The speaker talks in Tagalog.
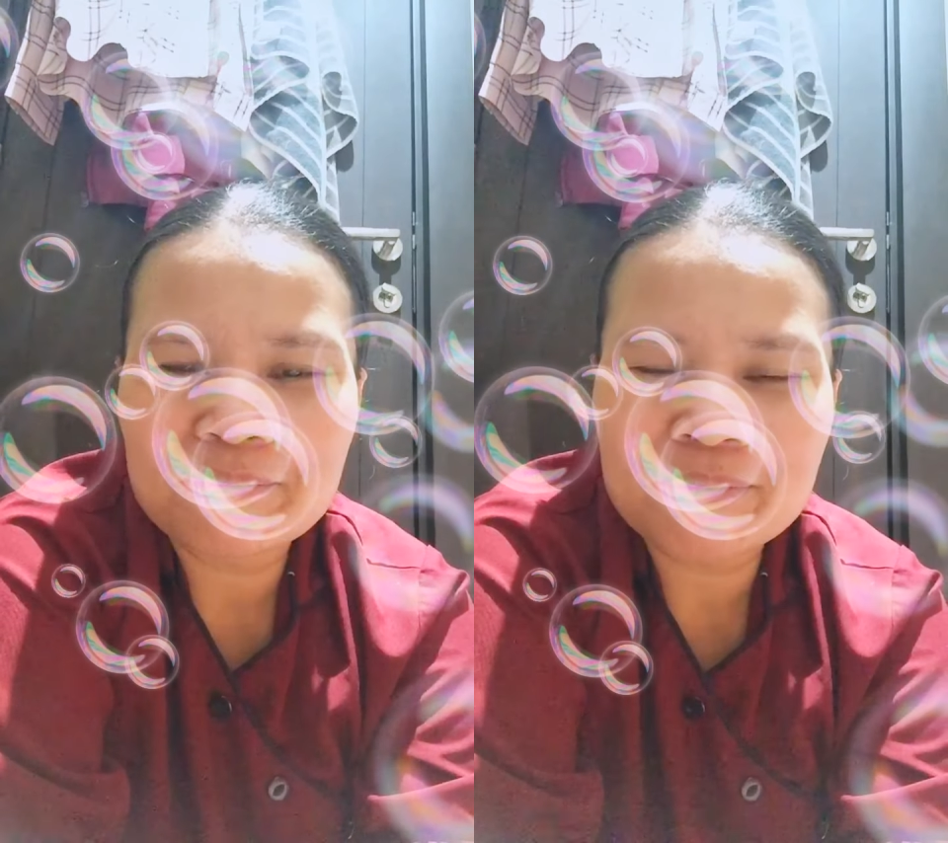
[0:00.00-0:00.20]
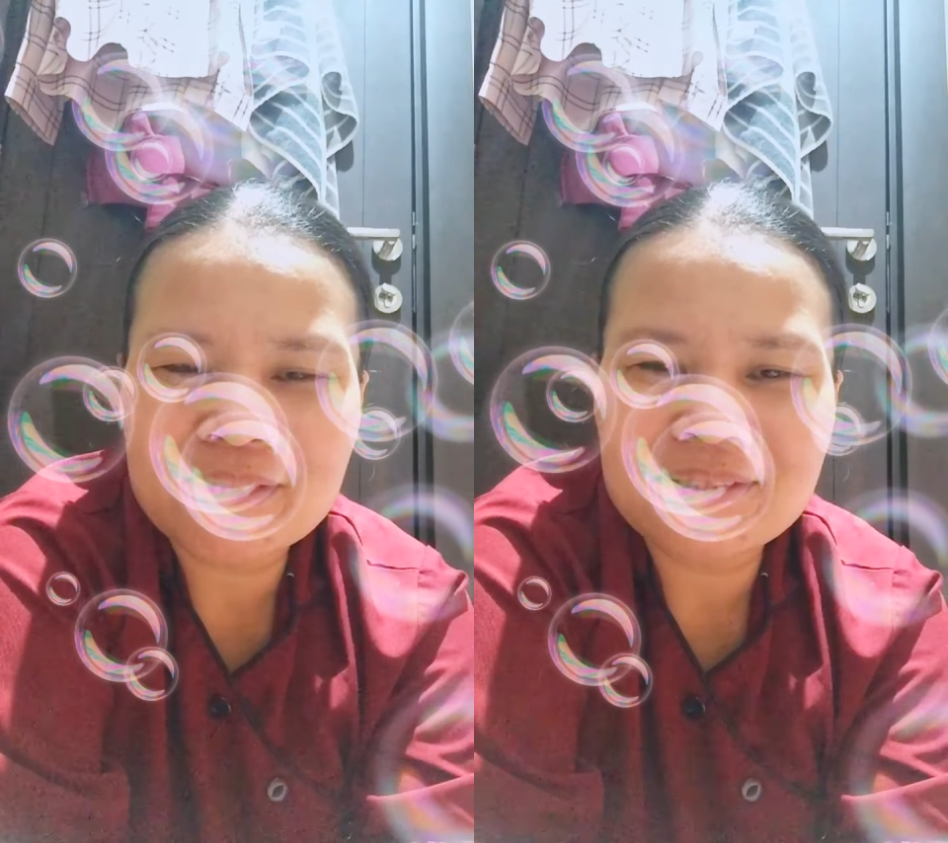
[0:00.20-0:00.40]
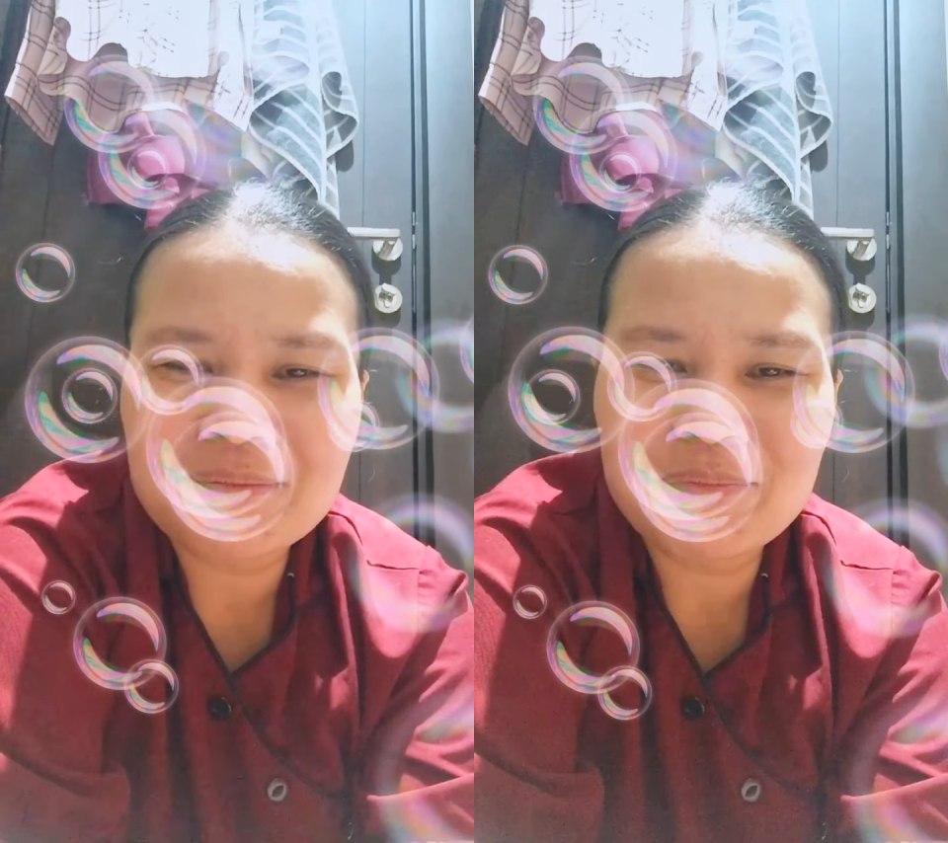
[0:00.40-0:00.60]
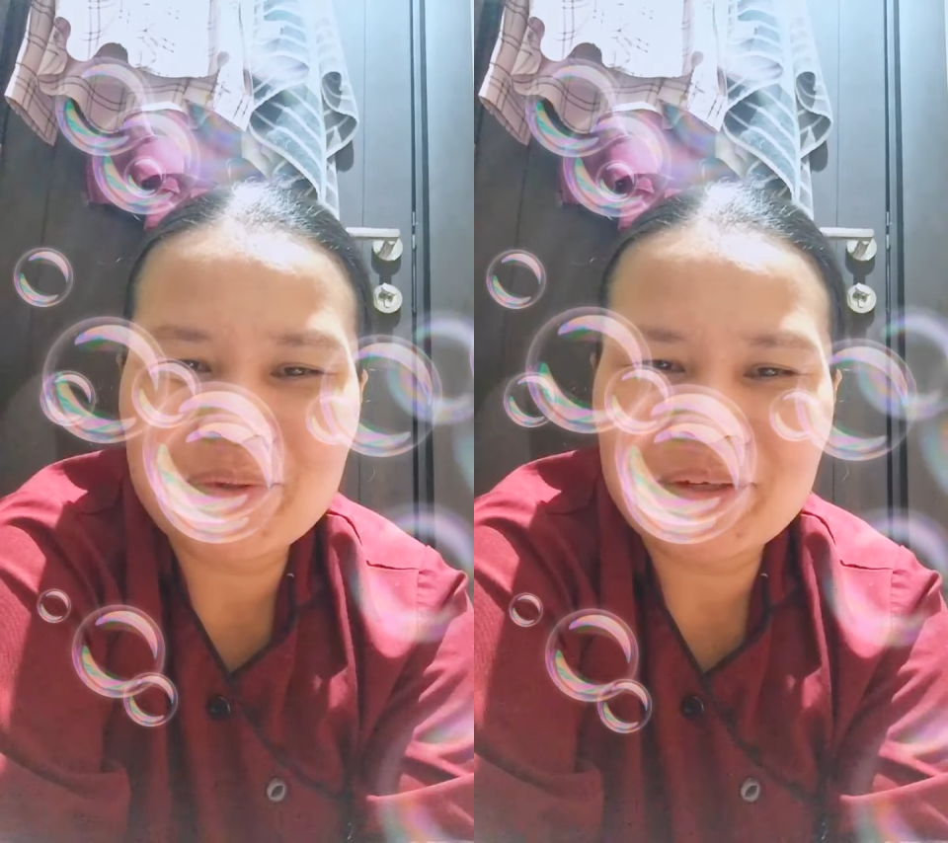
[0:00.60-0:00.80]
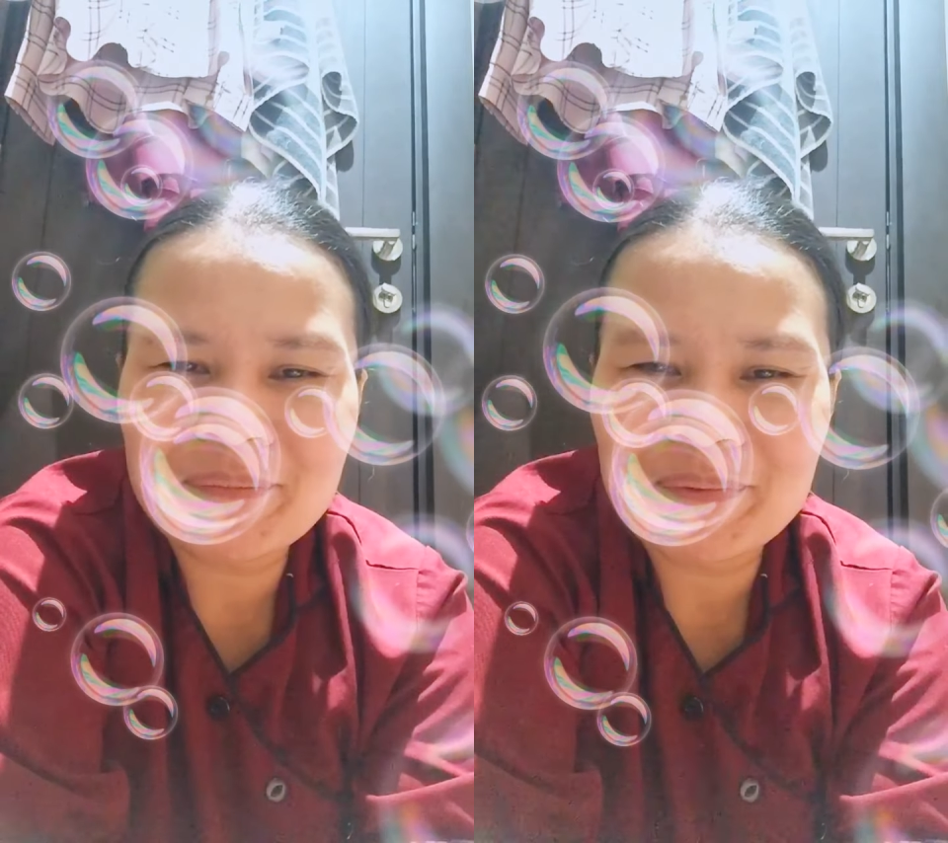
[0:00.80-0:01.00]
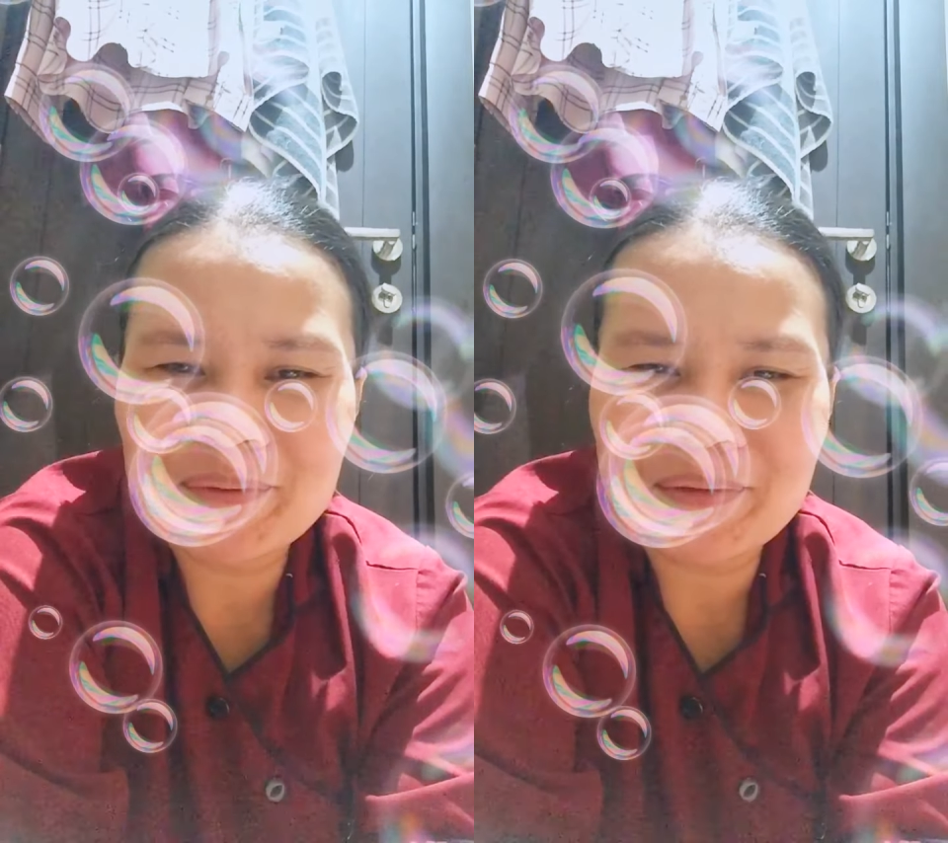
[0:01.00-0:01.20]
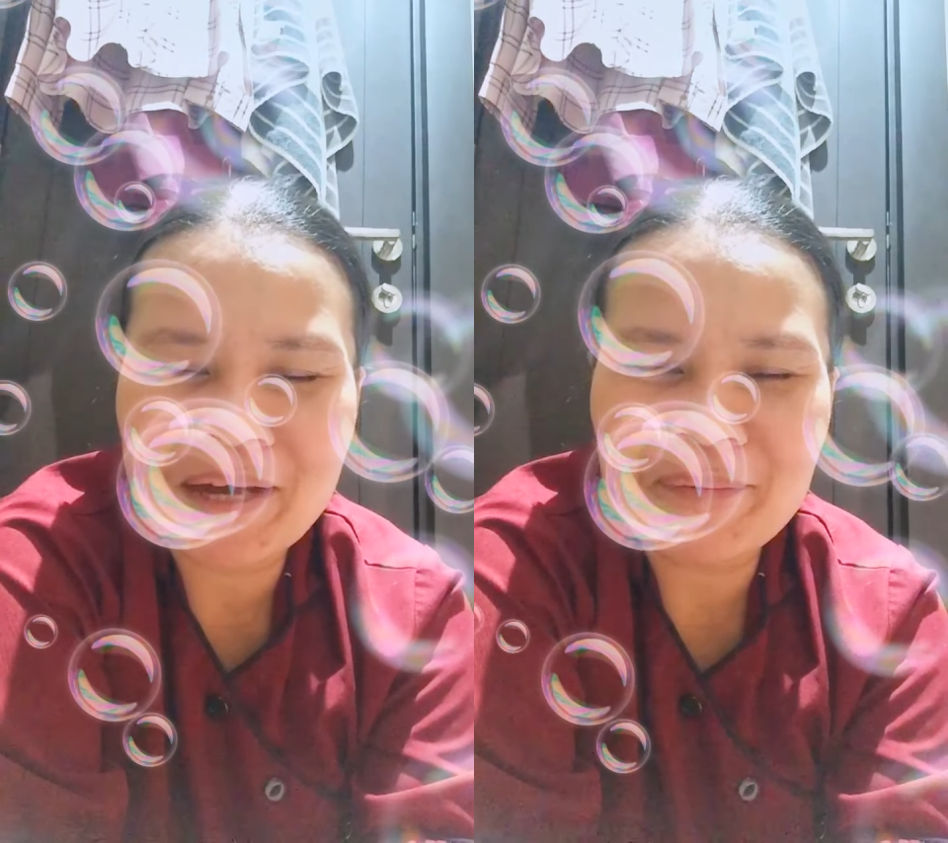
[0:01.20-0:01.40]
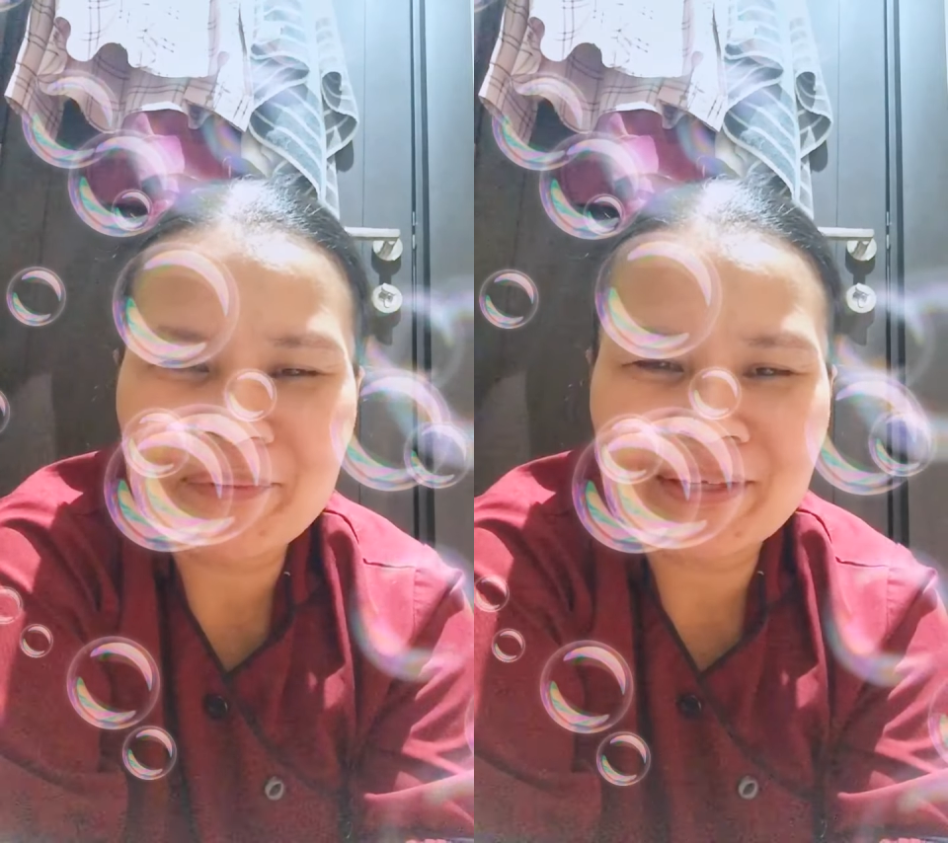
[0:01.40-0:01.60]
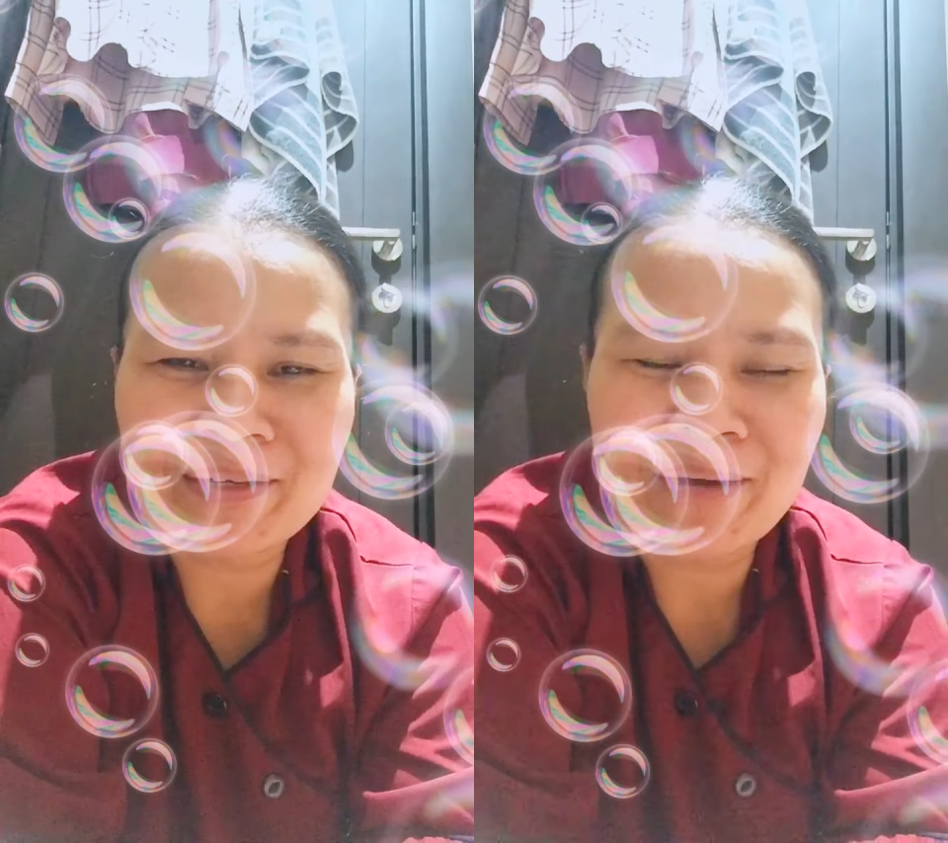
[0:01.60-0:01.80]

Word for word: Bisag simple ra pero happy